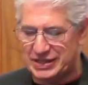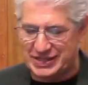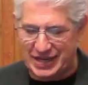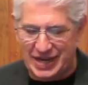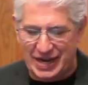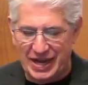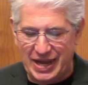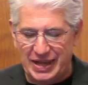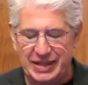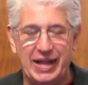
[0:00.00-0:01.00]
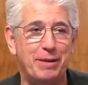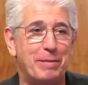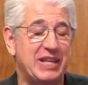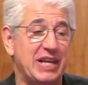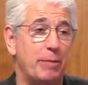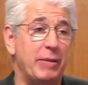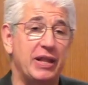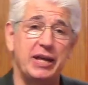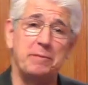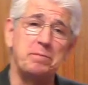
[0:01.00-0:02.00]
aunque sea
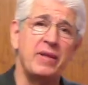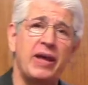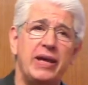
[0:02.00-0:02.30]
telemáticamente.